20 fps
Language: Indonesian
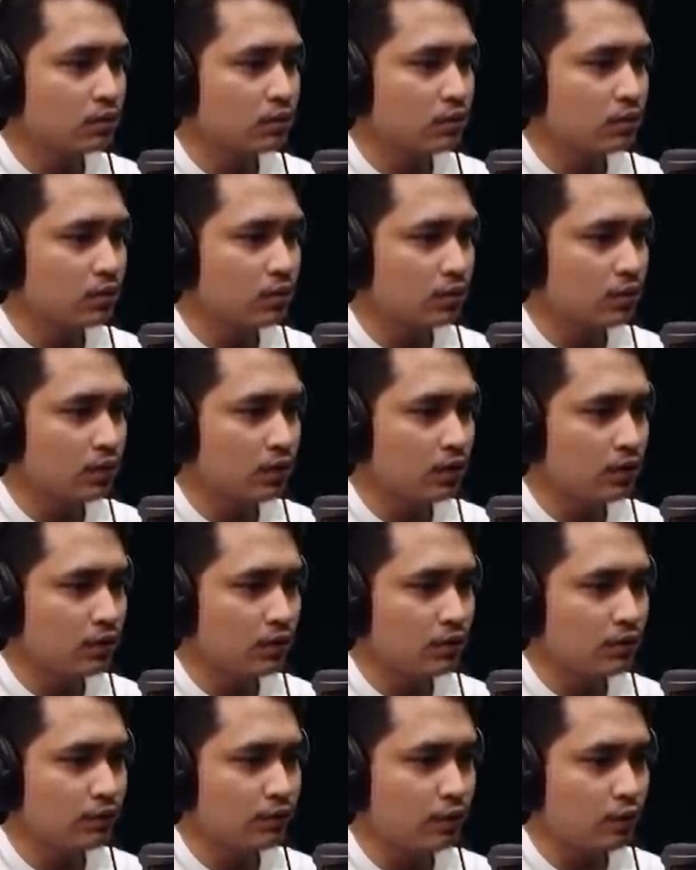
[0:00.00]
Oke. Okay.
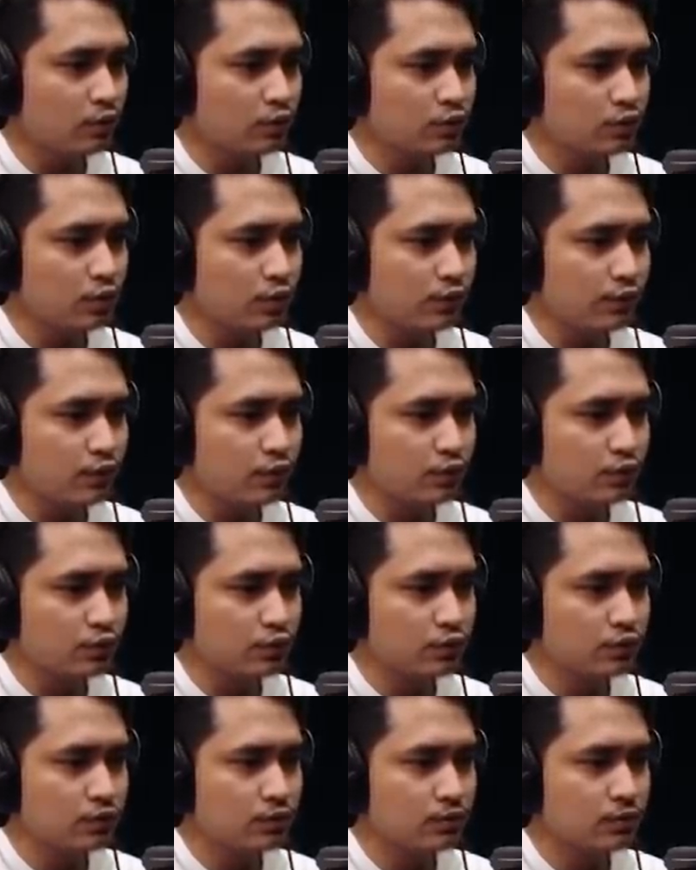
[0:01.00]
Fokus tok,
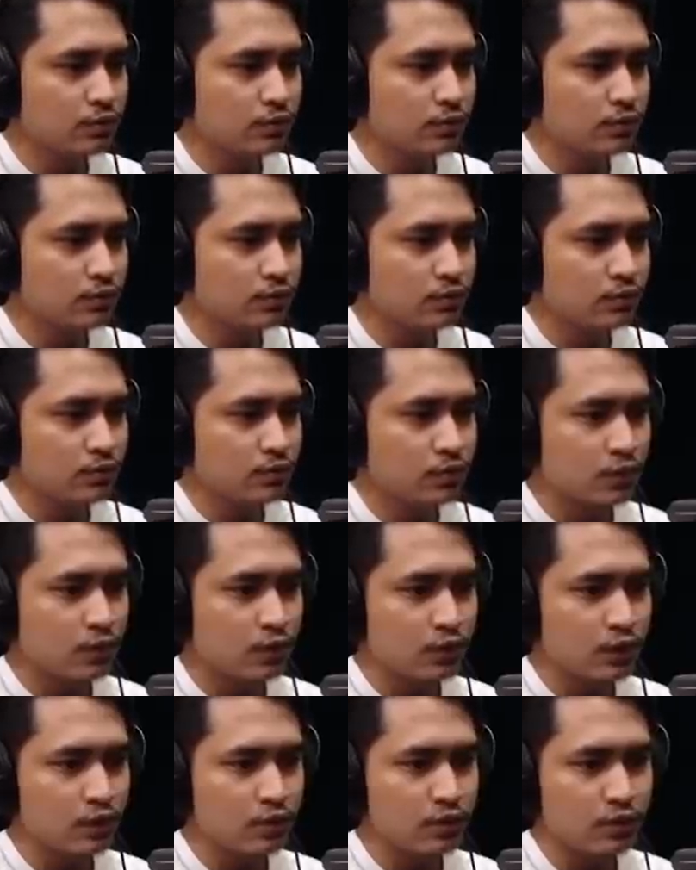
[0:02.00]
fokus.
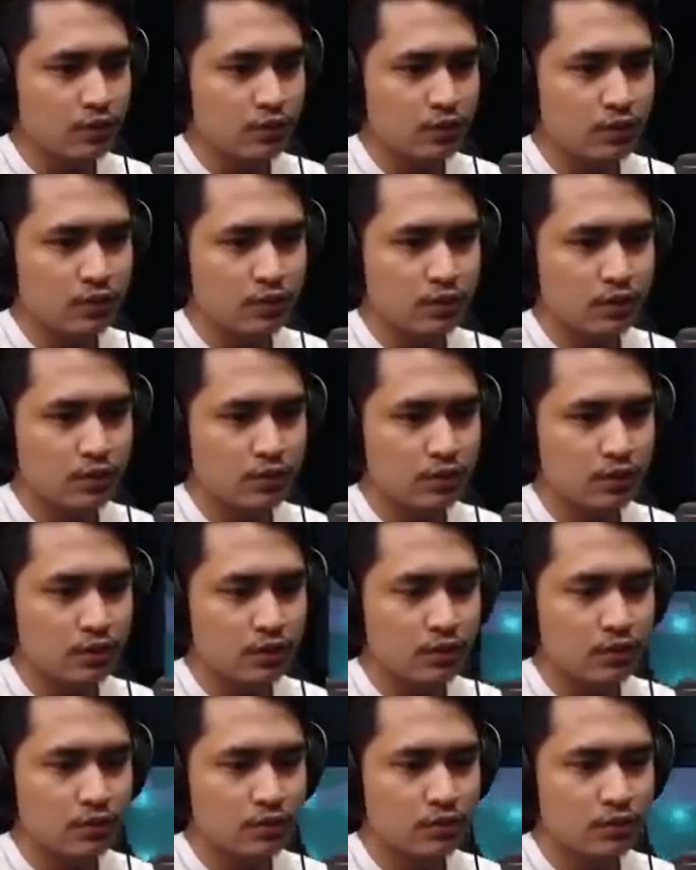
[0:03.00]
Oke, okay, oke, oke, oke, oke.
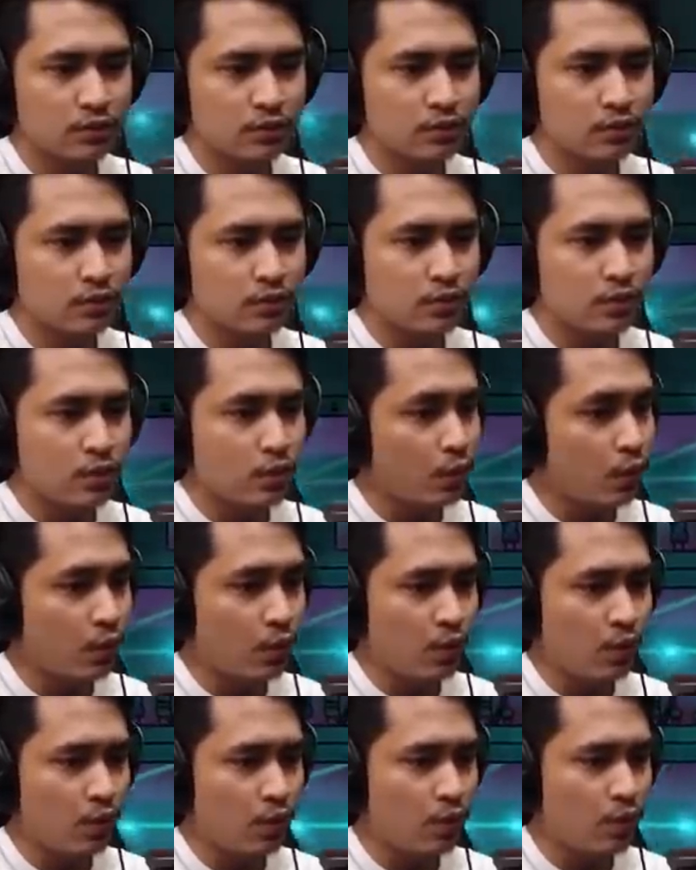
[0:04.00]

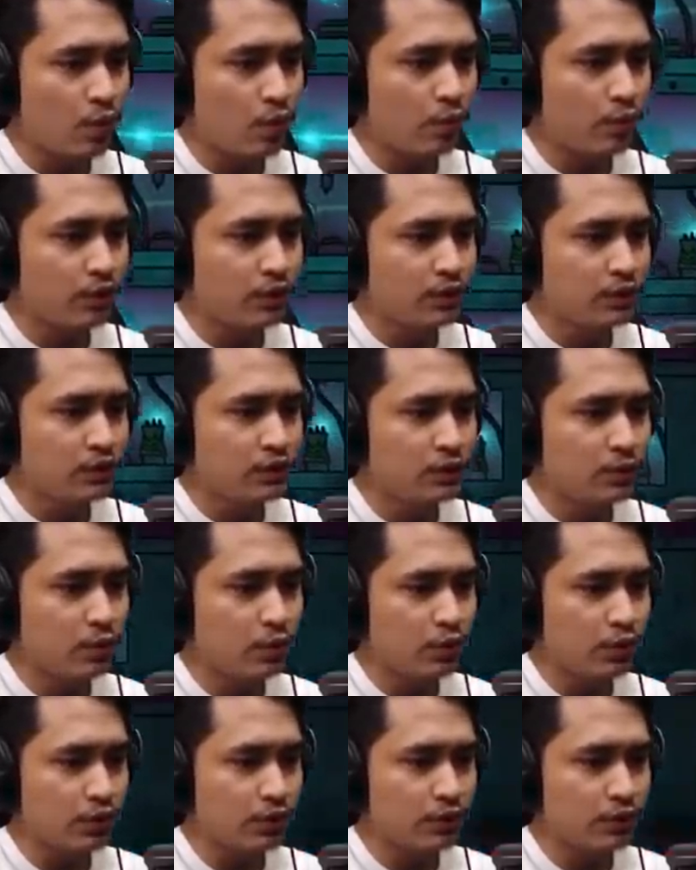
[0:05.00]
Oh, easy boy.